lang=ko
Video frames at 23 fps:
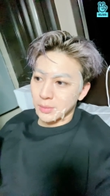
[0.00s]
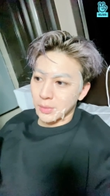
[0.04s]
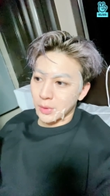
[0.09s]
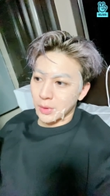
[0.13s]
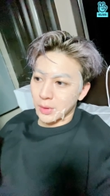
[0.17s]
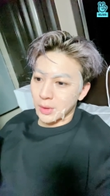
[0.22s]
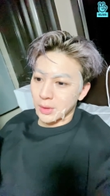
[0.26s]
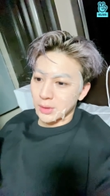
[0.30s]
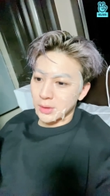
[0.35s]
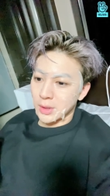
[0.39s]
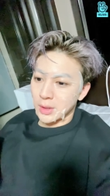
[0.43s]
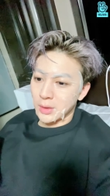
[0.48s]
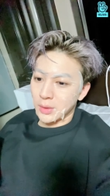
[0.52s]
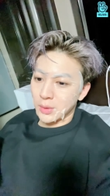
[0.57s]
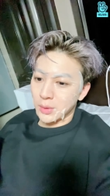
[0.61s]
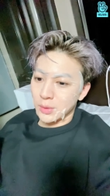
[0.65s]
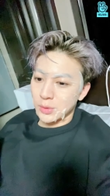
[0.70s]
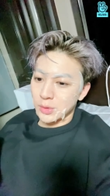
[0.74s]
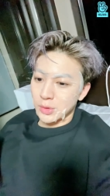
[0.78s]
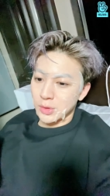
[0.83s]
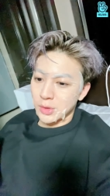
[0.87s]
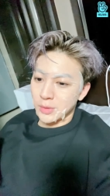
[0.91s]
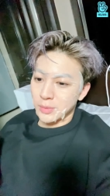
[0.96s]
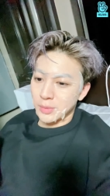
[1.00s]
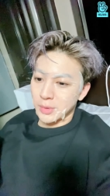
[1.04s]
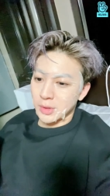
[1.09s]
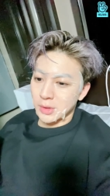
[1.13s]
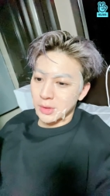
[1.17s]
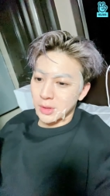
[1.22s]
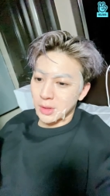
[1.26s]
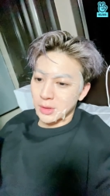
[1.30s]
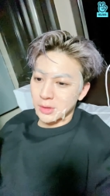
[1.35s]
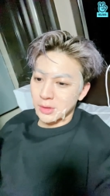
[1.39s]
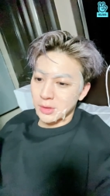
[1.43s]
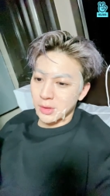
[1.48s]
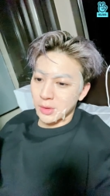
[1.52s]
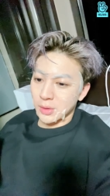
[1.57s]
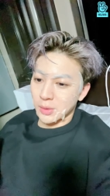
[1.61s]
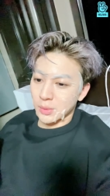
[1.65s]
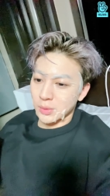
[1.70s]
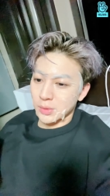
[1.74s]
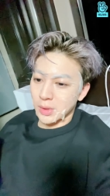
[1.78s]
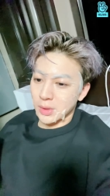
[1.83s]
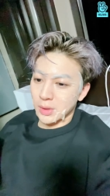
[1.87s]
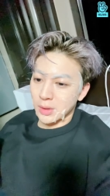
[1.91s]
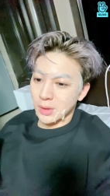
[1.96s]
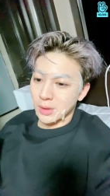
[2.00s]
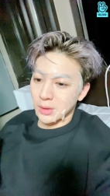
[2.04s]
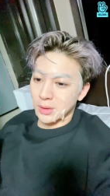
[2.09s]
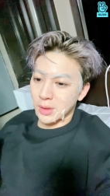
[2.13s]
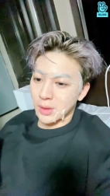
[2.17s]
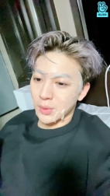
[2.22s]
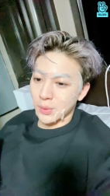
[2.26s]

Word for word: 뭔가 새로운 취미를 찾으려고 생각을